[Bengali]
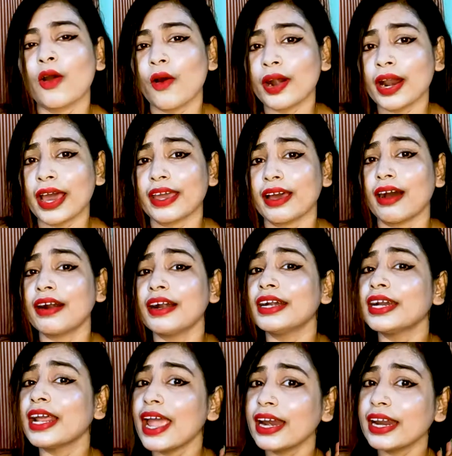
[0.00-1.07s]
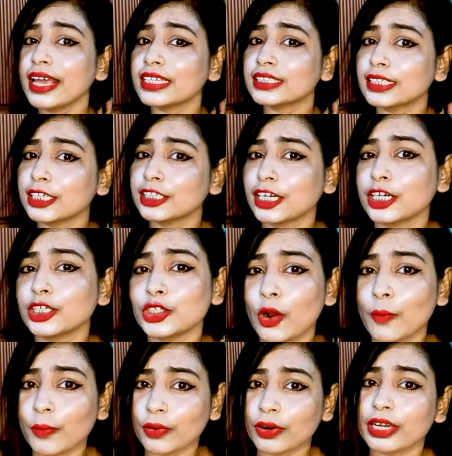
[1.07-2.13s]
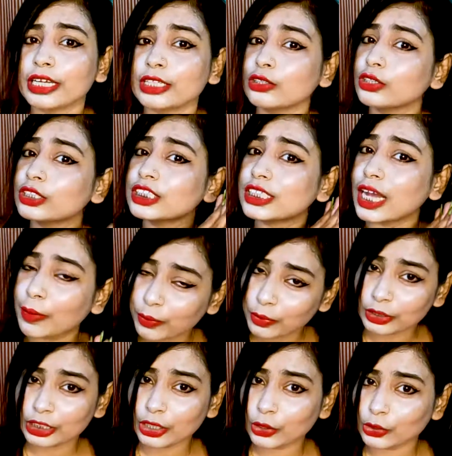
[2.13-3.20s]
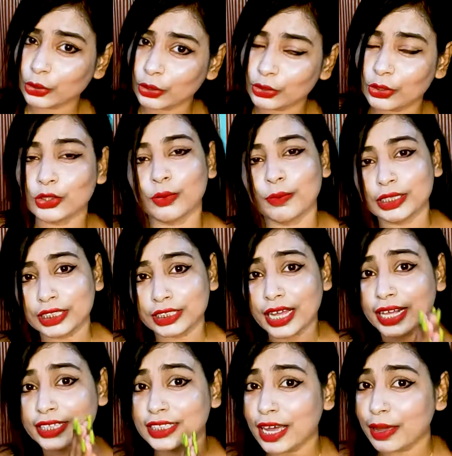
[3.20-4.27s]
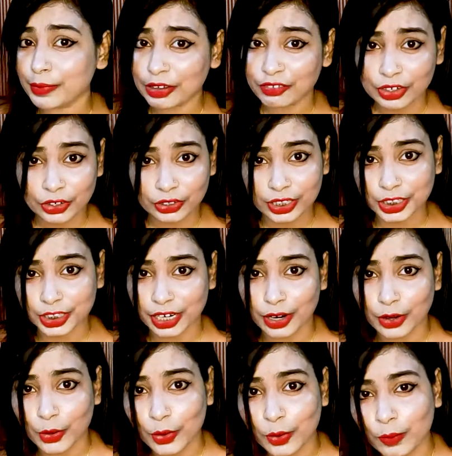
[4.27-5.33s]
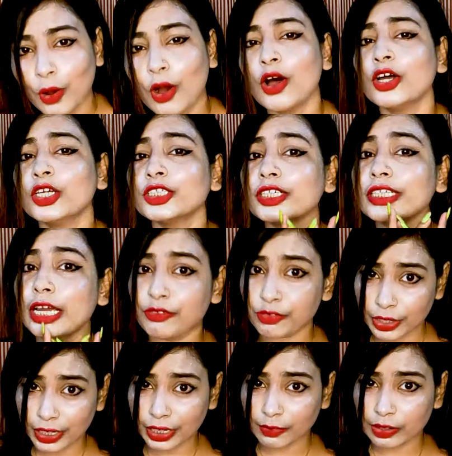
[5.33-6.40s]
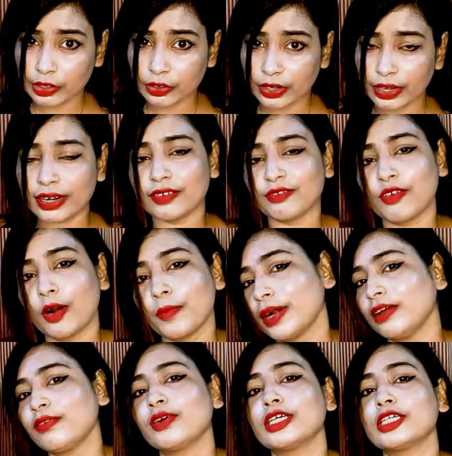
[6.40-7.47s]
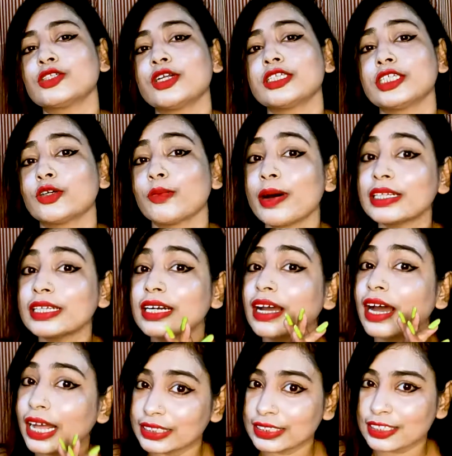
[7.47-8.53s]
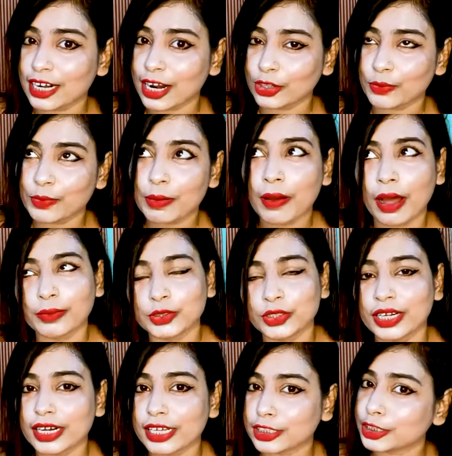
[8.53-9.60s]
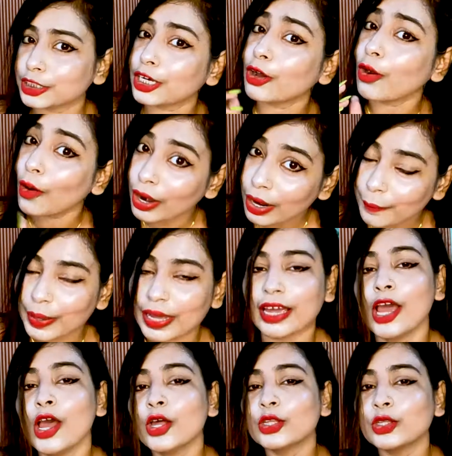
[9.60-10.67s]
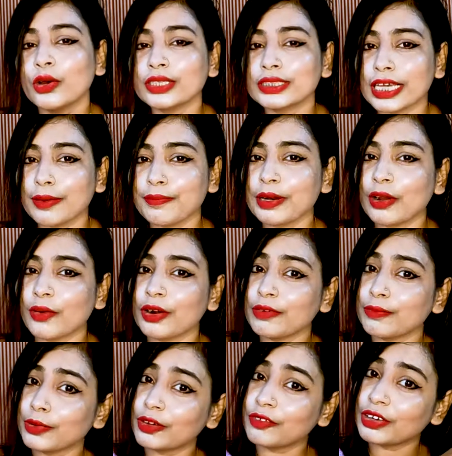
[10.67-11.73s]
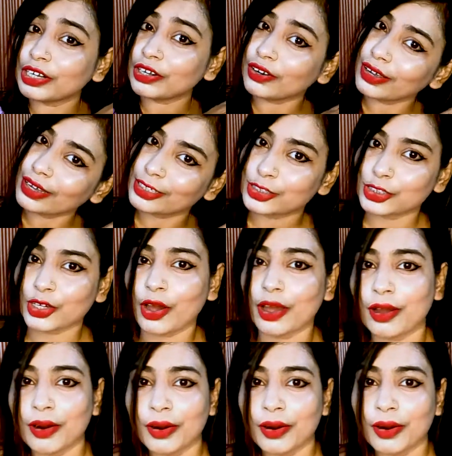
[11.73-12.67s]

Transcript: করায় আর নেট এক্সটেনশন সম্পর্কিত যাবতীয় তথ্য তোমার সাথে আজকে আমি এই ভিডিওতে শেয়ার করব সো ডেফিনেটলি ভিডিওটা ইনফরমেটিভ হতে চলেছে তোমাদের কাছে যারা তোমরা ভাবছো নেল এক্সটেনশন করাবে তো স্কিপ না করে পুরো ভিডিওটা এনজয়